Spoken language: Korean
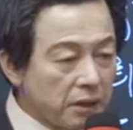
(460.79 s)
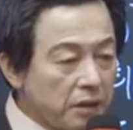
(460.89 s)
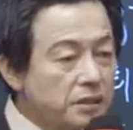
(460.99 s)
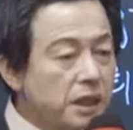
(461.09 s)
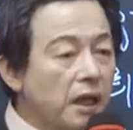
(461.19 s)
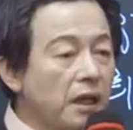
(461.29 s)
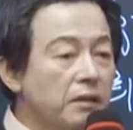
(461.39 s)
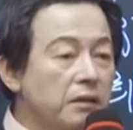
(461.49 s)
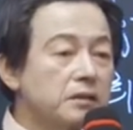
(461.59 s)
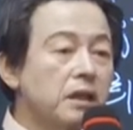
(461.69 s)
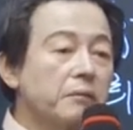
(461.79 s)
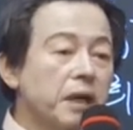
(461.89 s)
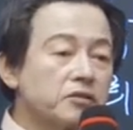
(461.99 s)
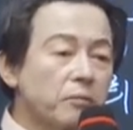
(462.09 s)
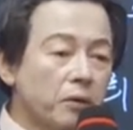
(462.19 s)
이제 너가
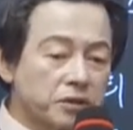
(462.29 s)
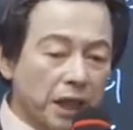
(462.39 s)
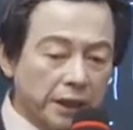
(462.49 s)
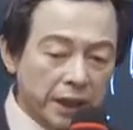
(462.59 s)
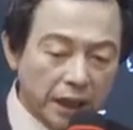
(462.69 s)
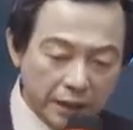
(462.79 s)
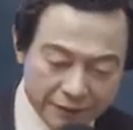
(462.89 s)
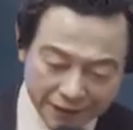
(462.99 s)
맛 좀 볼 차례야.